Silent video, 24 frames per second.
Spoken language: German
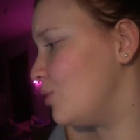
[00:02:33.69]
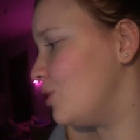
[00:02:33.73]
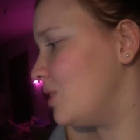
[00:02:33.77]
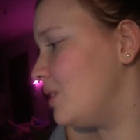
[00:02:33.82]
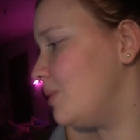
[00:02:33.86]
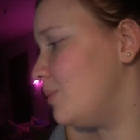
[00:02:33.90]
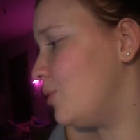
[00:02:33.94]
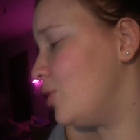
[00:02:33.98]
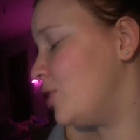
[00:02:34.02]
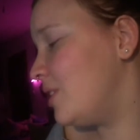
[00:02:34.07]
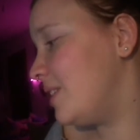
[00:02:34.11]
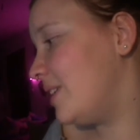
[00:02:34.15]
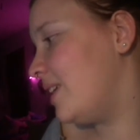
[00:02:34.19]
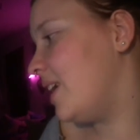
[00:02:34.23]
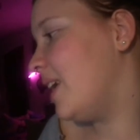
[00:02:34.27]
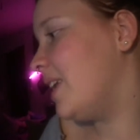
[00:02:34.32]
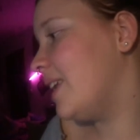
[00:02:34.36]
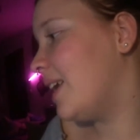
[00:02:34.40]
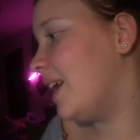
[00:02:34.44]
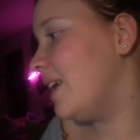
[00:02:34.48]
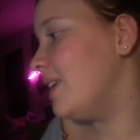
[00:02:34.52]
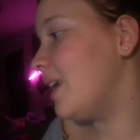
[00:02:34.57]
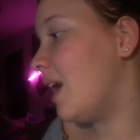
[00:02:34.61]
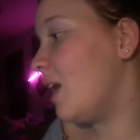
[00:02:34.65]
Und ich möchte
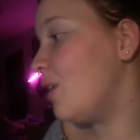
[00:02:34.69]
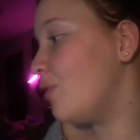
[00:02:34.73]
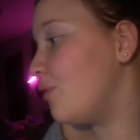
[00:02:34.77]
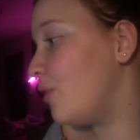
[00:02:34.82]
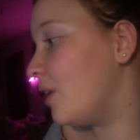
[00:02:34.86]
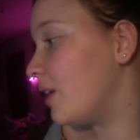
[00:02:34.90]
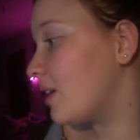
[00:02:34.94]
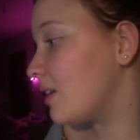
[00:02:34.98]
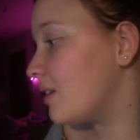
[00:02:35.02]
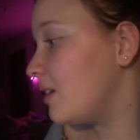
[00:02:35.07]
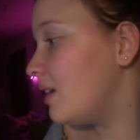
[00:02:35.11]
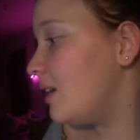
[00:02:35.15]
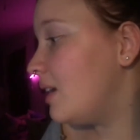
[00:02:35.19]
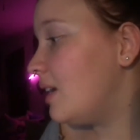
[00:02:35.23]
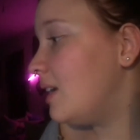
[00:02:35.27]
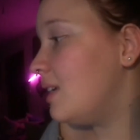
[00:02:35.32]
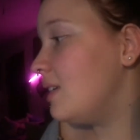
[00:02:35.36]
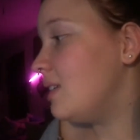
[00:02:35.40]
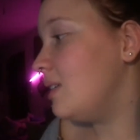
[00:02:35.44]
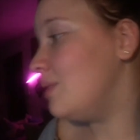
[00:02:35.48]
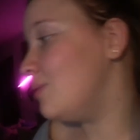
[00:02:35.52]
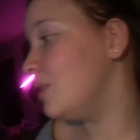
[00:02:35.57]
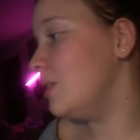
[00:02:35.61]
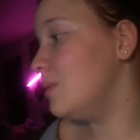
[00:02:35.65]
gern halt anfangen,
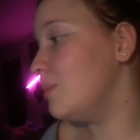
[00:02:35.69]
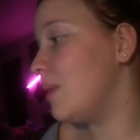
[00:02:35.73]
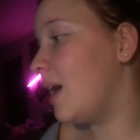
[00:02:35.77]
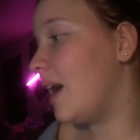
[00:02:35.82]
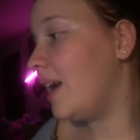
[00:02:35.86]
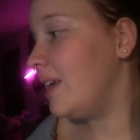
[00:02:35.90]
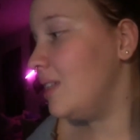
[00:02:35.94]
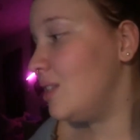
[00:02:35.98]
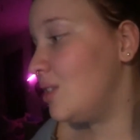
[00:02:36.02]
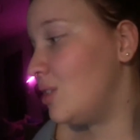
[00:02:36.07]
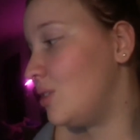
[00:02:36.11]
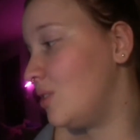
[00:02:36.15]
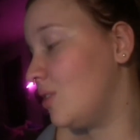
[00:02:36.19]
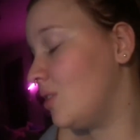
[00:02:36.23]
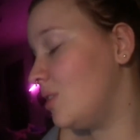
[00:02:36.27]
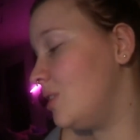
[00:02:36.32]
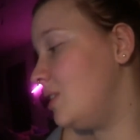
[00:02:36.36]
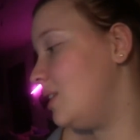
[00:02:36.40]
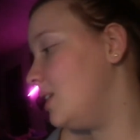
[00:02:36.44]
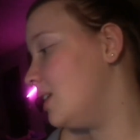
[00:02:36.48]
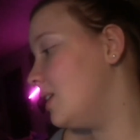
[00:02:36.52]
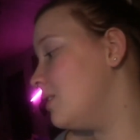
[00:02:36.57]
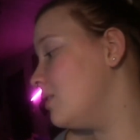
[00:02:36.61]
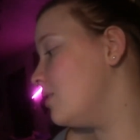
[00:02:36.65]
die Filme
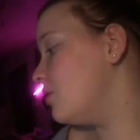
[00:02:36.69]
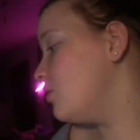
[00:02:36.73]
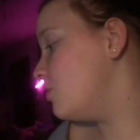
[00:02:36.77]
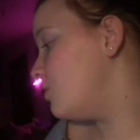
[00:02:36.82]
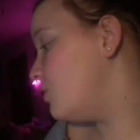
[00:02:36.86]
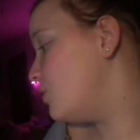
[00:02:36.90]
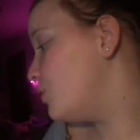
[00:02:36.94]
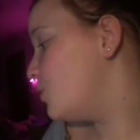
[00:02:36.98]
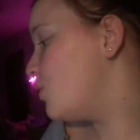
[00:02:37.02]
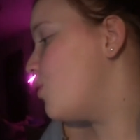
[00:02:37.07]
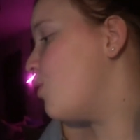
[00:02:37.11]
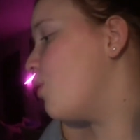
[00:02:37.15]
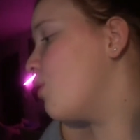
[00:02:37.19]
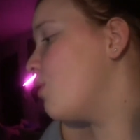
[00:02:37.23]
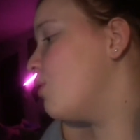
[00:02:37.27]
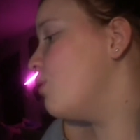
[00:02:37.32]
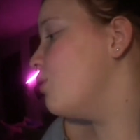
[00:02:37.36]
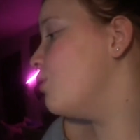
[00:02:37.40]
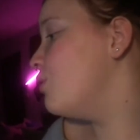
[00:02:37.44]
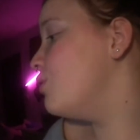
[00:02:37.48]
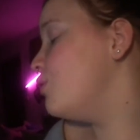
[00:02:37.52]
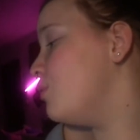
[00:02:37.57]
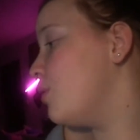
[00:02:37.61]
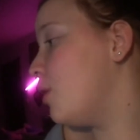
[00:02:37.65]
einzusortieren und zu
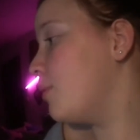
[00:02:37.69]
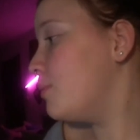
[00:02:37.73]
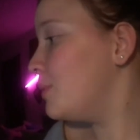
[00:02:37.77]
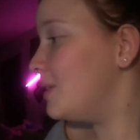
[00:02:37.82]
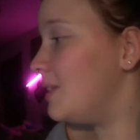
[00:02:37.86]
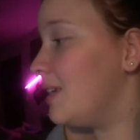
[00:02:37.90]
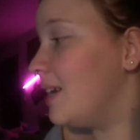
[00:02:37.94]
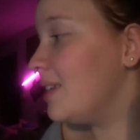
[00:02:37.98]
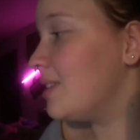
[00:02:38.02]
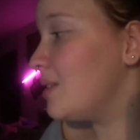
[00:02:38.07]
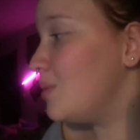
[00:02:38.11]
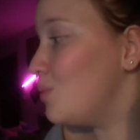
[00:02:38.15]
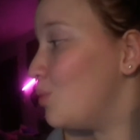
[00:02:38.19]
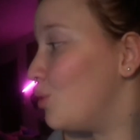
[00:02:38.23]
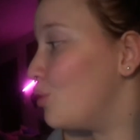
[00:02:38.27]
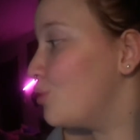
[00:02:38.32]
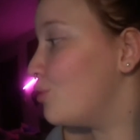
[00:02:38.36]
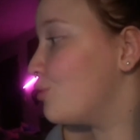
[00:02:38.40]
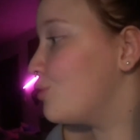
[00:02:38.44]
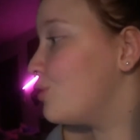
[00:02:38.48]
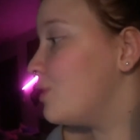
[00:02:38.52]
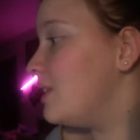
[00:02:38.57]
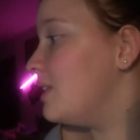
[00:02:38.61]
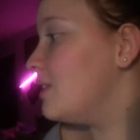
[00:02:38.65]
gucken und überhaupt die ganzen
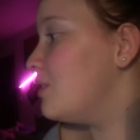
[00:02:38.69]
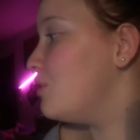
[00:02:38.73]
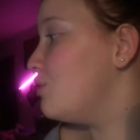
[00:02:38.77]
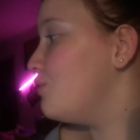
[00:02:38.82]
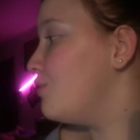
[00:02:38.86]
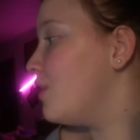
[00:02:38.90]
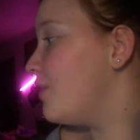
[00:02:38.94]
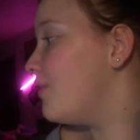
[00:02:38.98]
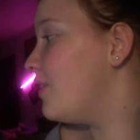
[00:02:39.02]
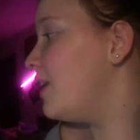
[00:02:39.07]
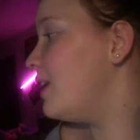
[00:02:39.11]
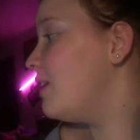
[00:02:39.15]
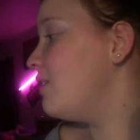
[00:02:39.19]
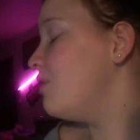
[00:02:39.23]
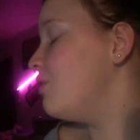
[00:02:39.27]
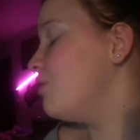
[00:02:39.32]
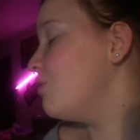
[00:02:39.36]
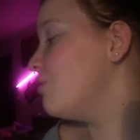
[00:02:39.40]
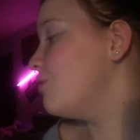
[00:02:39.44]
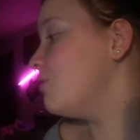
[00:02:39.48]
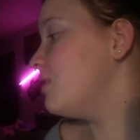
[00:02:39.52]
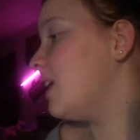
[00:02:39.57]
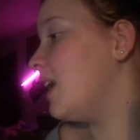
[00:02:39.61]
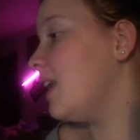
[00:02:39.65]
Produkte hier zu verwenden und